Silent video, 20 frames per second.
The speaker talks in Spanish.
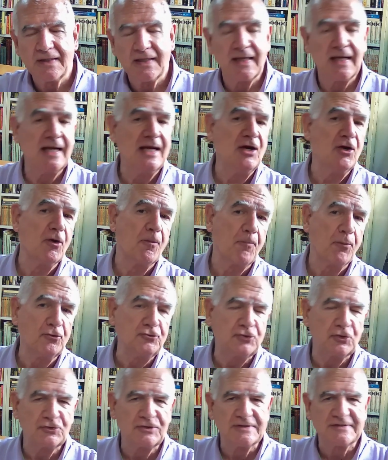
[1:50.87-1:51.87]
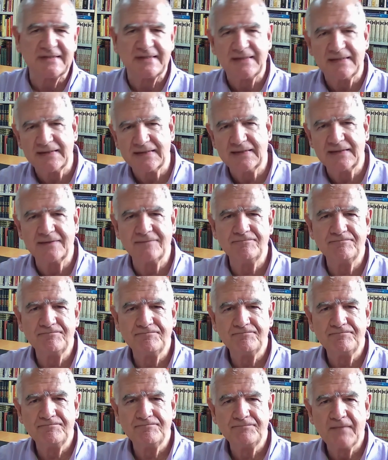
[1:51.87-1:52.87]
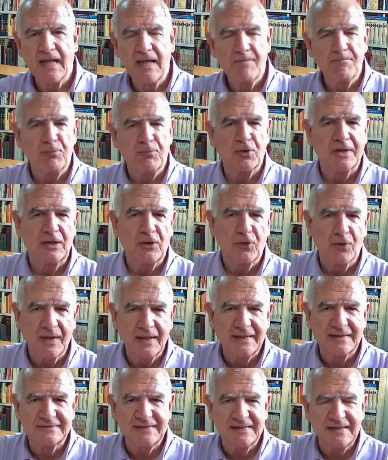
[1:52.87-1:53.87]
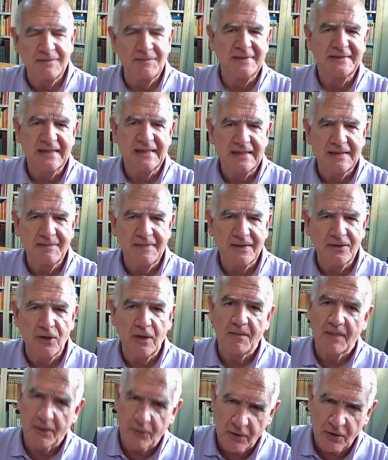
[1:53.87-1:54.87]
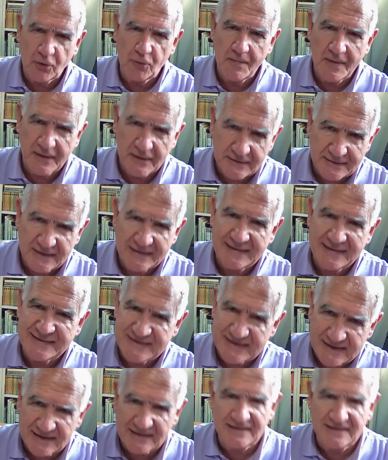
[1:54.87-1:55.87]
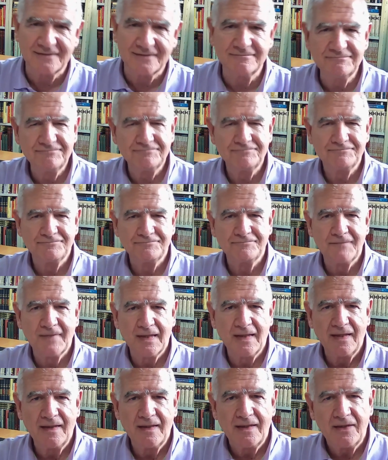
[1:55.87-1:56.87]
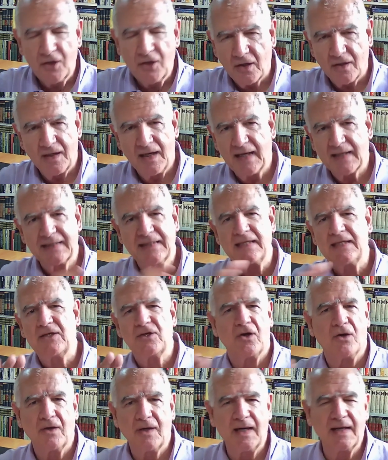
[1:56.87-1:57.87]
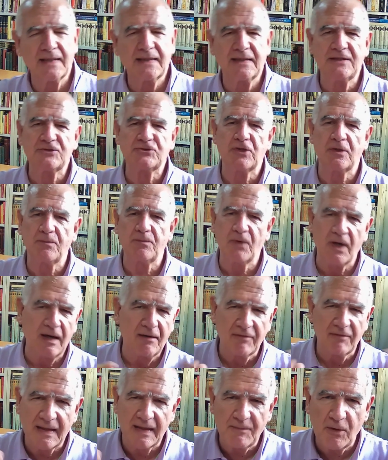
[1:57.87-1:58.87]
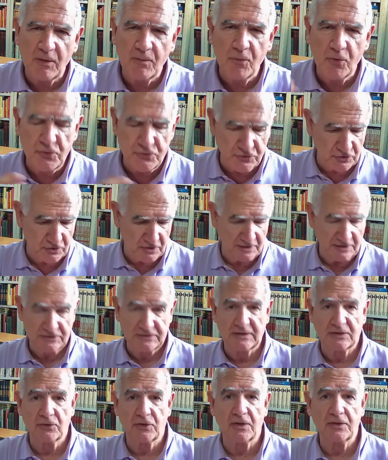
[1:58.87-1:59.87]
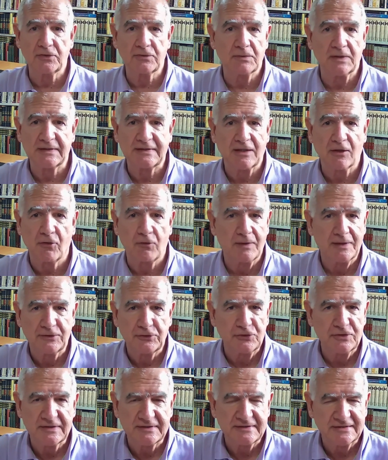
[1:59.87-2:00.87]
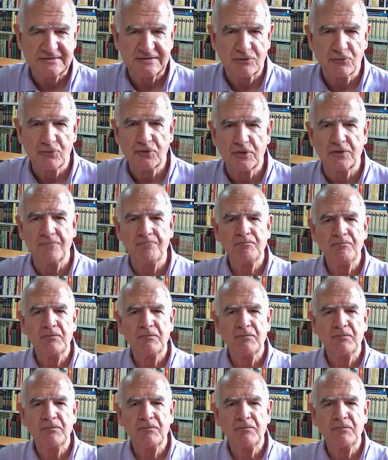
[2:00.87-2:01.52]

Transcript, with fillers: en los puntos de salida. Porque lo que hay que hacer es meterle mano a Marruecos, Mauritania y Senegal. No, aquí no, aquí somos, hablamos mucho, están cobrando dieta seguro